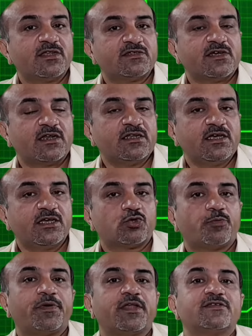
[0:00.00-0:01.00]
के अंदर जानी है
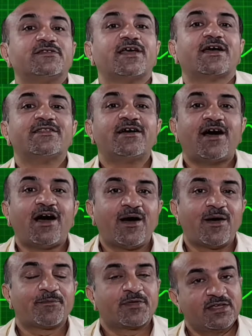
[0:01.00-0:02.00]
तो फिर ज़्यादा
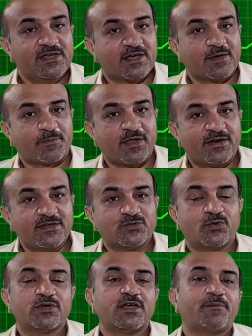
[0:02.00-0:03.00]
आपकी ये कैपेलरीज
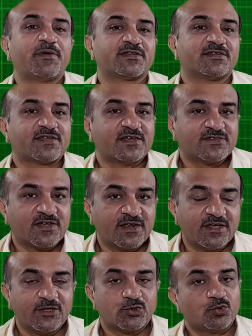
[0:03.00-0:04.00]
होंगी आप एक्सरसाइज
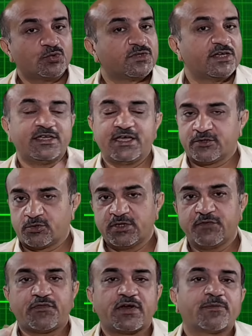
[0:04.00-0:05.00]
करेंगे तो उससे ये एक तो
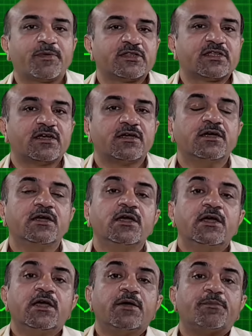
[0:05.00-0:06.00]
ये फ़र्क पड़ता है
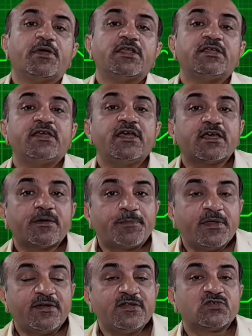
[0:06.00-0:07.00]
फिर ये
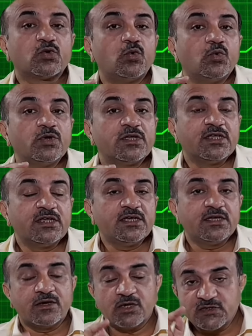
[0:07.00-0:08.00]
कैपिलरीज खून की
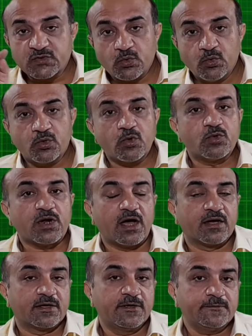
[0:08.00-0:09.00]
इस खून को
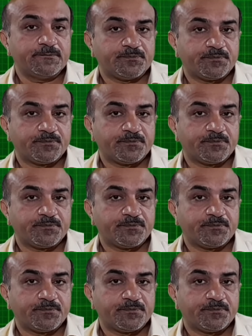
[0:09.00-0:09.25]
उठा के